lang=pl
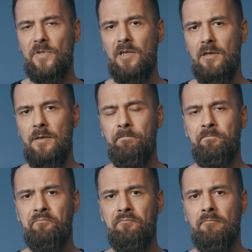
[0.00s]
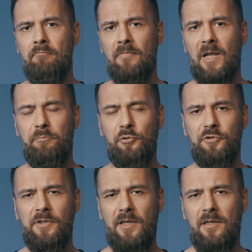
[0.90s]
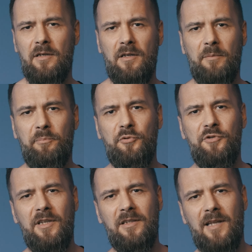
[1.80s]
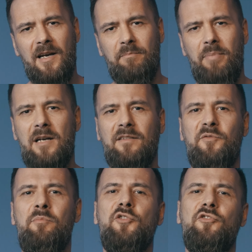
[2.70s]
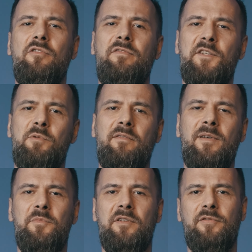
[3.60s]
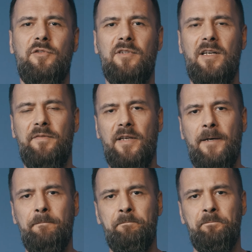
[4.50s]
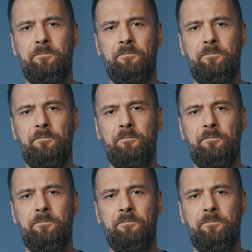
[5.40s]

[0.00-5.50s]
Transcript: I później, e, później tak bardzo mocno weszła we mnie fotografia